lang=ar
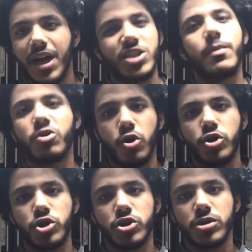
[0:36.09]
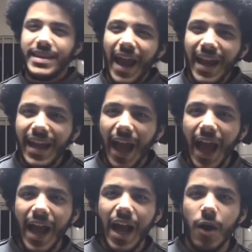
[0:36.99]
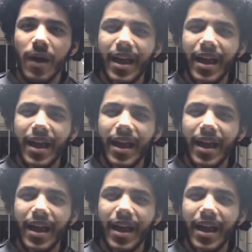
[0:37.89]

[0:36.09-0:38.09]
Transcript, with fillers: عشان ما تروحش تاني حاجة